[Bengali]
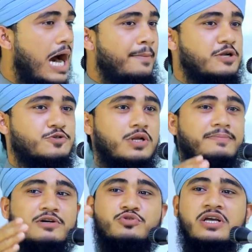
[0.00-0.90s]
আমার রসুল্লাহ
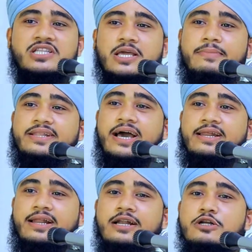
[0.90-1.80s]
পাক দুনিয়া থেকে বিদায়
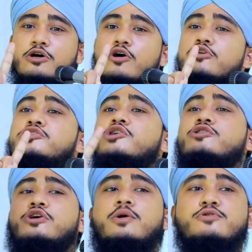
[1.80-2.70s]
নিলেন
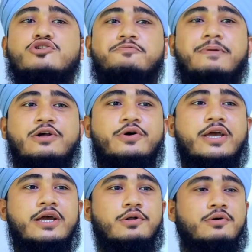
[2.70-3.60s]
সতেরো বছর পার
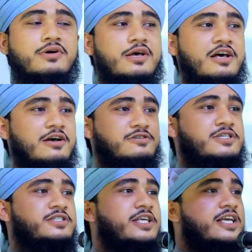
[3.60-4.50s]
হয়ে গেল
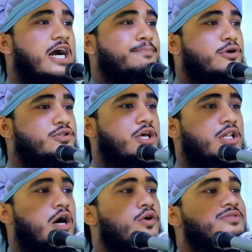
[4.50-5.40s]
সিদ্দিক আকবর
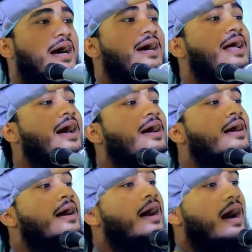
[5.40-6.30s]
আল্লাহ তালা
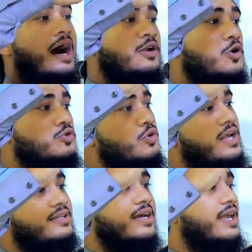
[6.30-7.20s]
আনহু
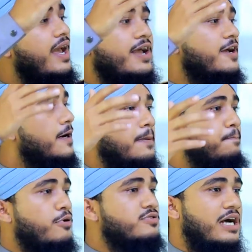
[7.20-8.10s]
দুনিয়া থেকে
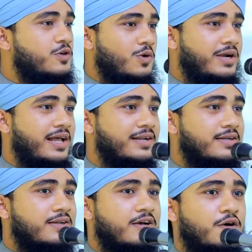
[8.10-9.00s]
পর্দা করলেন
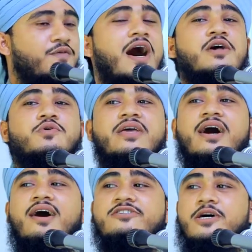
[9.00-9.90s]
ফারুক
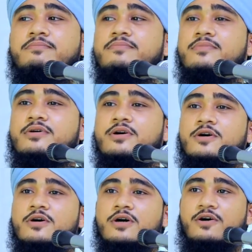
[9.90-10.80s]
আজম
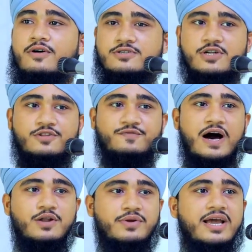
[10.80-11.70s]
হজরত
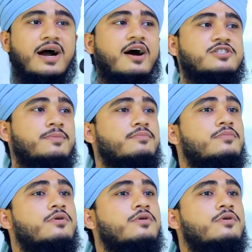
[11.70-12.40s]
ফারুক আজম